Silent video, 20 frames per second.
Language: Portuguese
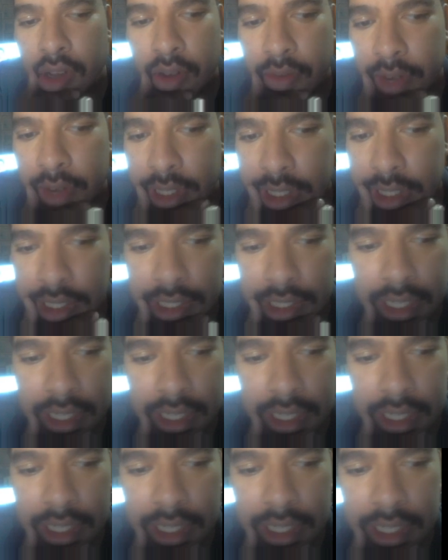Vocês já
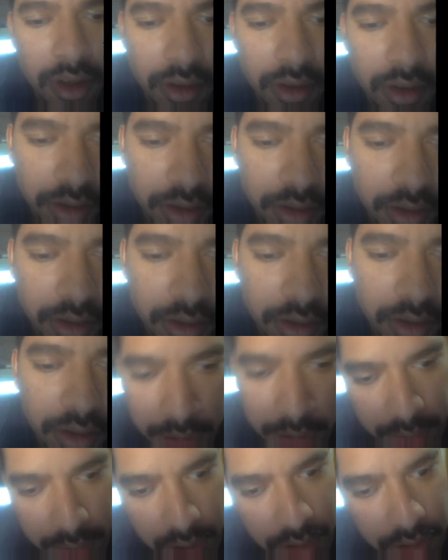lembram do filme
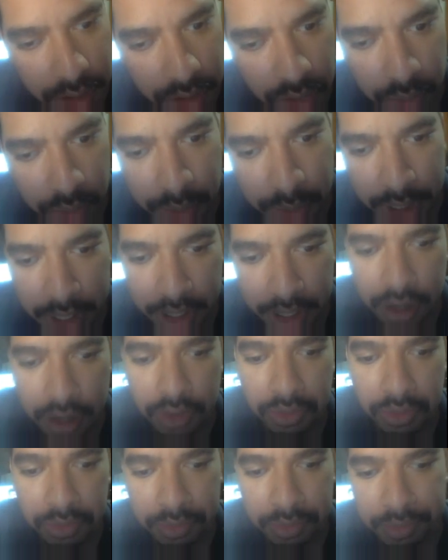Bolt
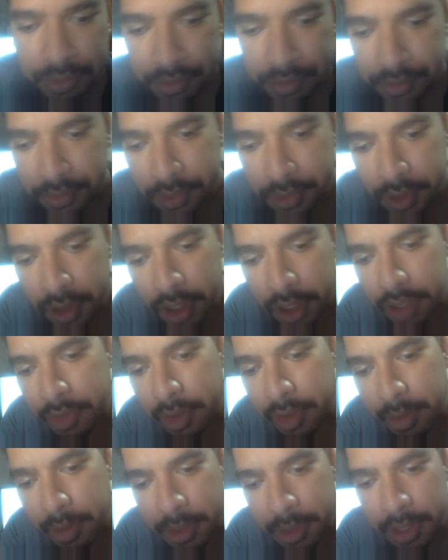Supercão? Hoje
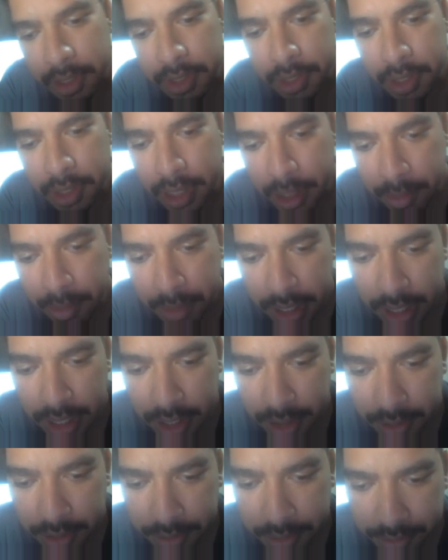vamos
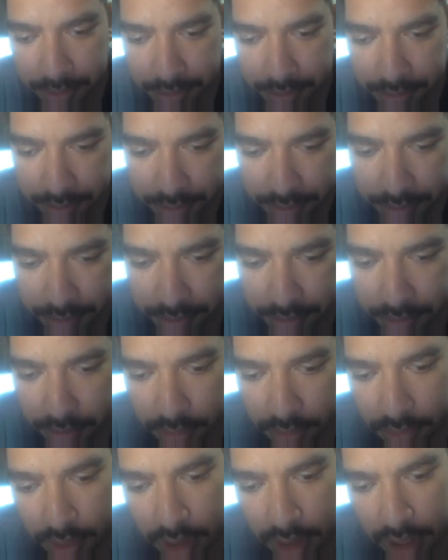lembrar
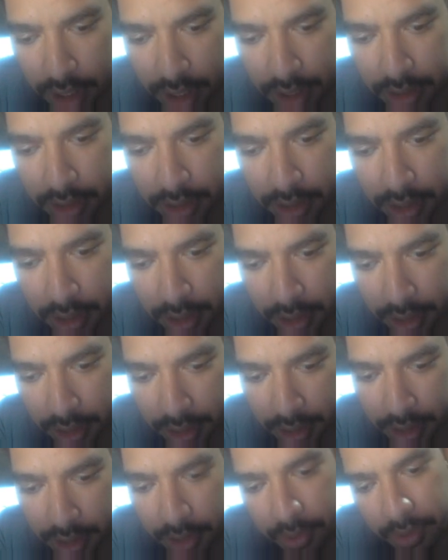essa
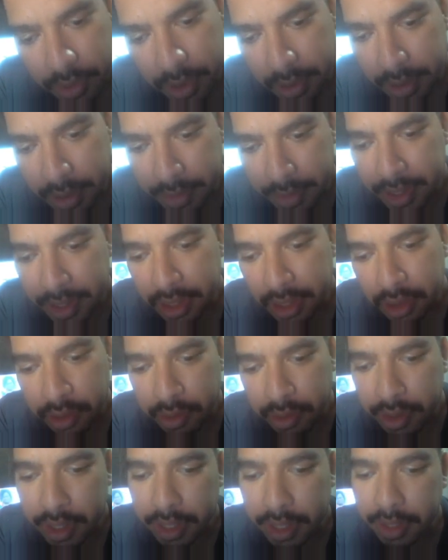incrível
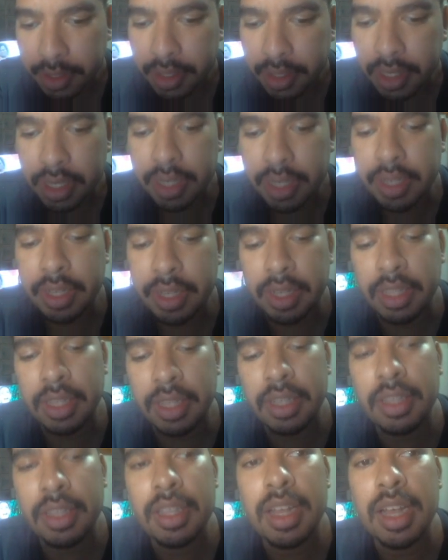aventura
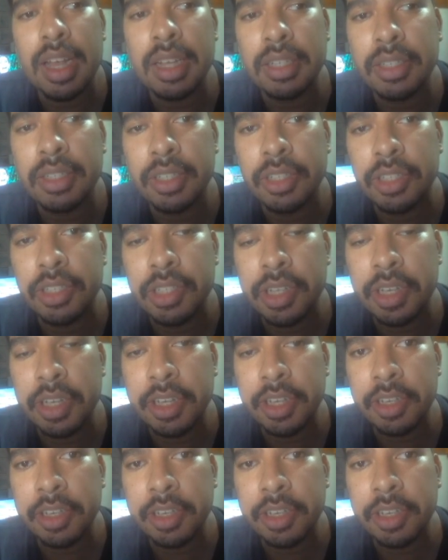canina da Disney.